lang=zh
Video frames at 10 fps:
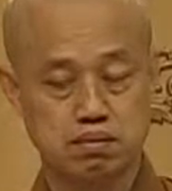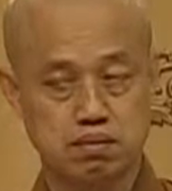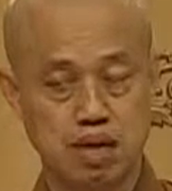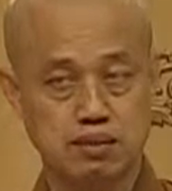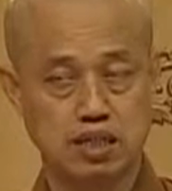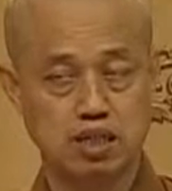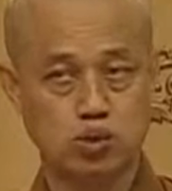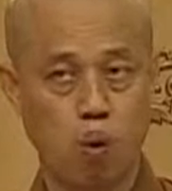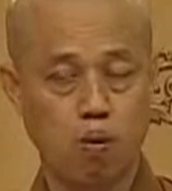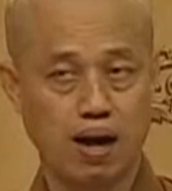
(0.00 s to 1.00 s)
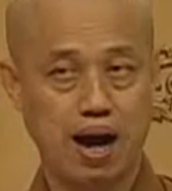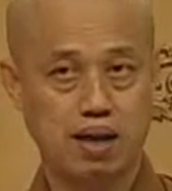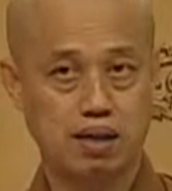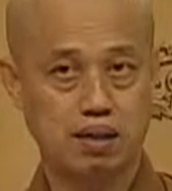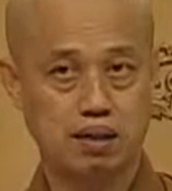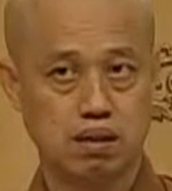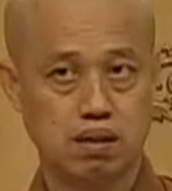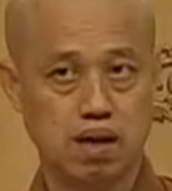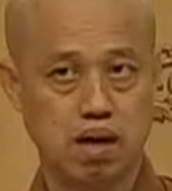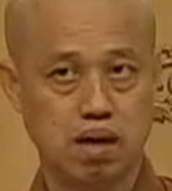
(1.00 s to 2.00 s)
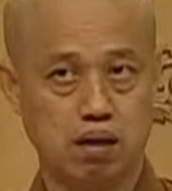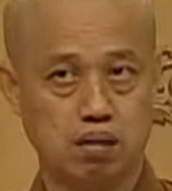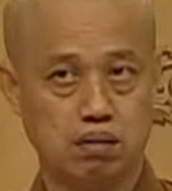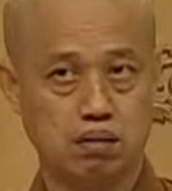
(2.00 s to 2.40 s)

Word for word: 它是一个总纲，啊，